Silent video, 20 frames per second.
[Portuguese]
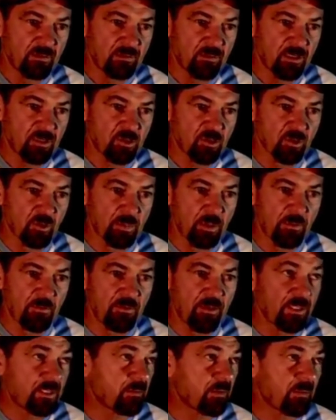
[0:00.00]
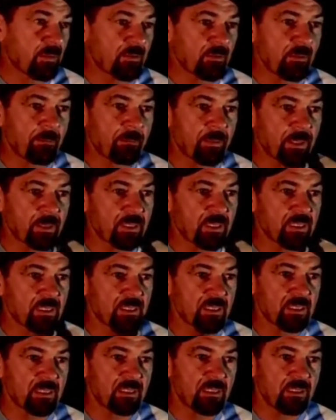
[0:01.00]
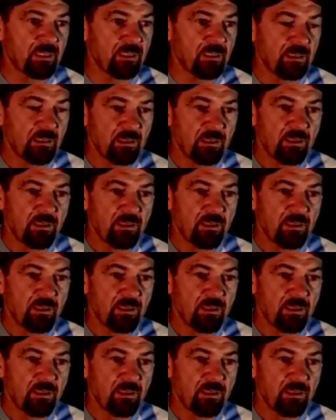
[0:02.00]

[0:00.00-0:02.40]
a sombra verde, igualmente uma planta dessa aqui,